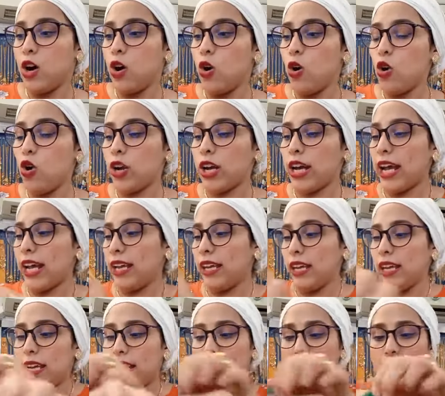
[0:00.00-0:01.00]

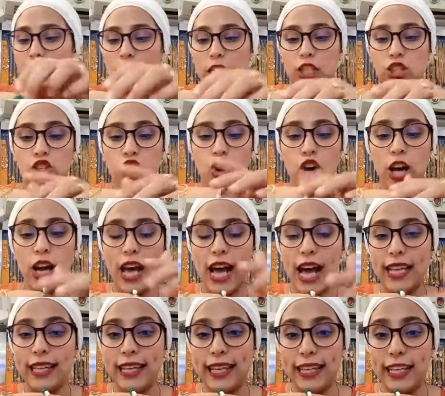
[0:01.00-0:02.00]
وكاينين هاد الجوهر
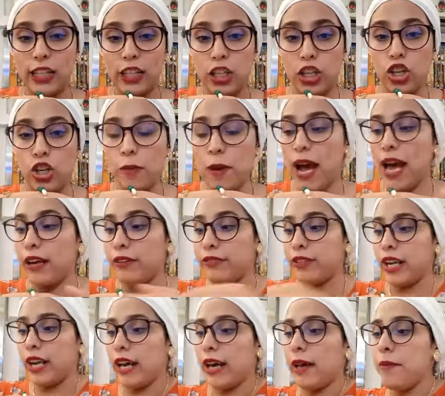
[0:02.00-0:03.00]
هذا اللي قلت لكم 1000
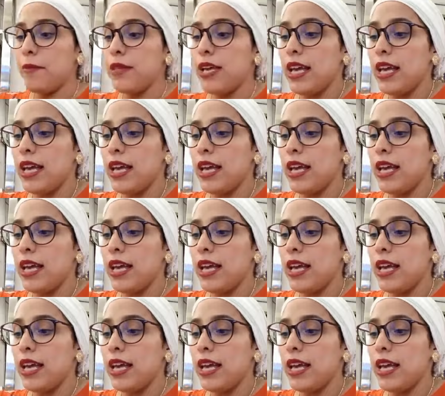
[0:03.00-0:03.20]
درهم